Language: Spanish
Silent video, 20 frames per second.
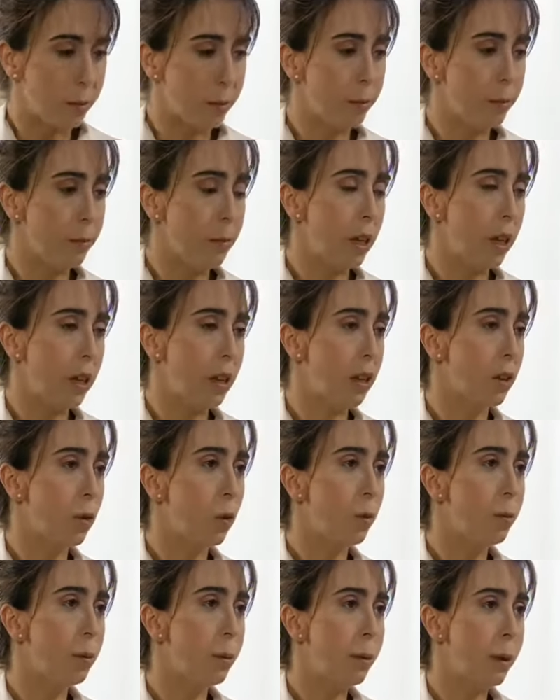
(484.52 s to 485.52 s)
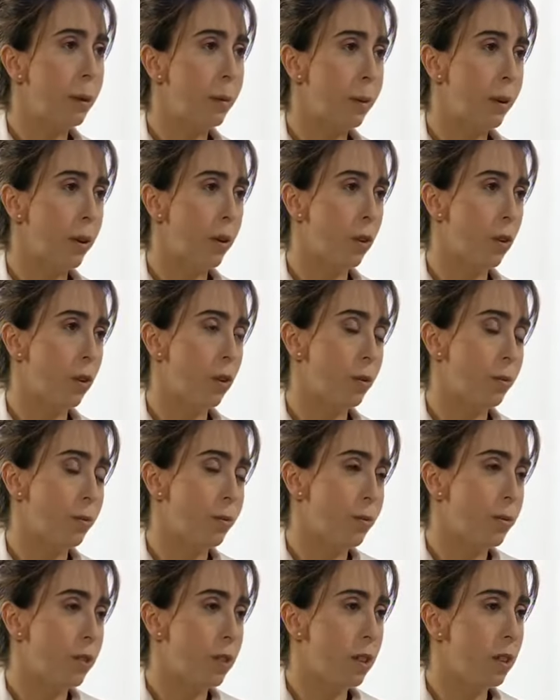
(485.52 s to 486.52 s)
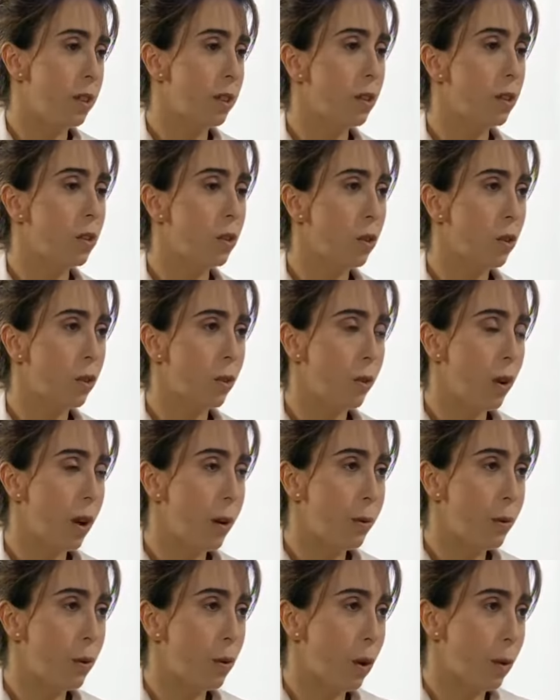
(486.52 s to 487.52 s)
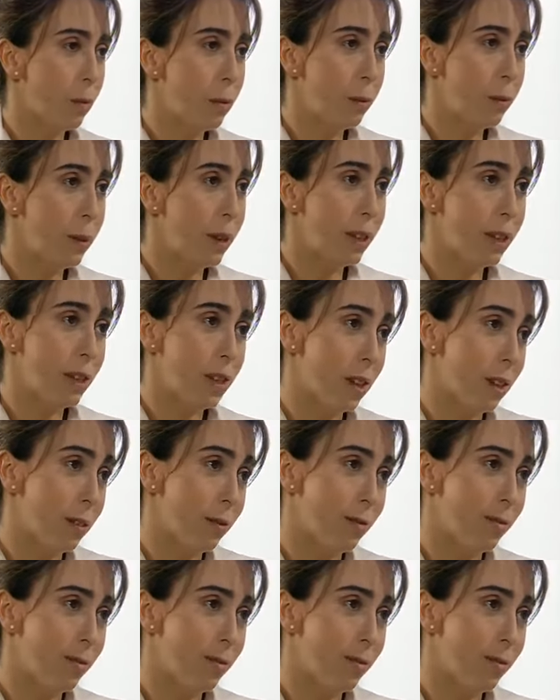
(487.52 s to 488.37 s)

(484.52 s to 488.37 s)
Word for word: Mire, discúlpeme, pero si yo hablo a mí me echan,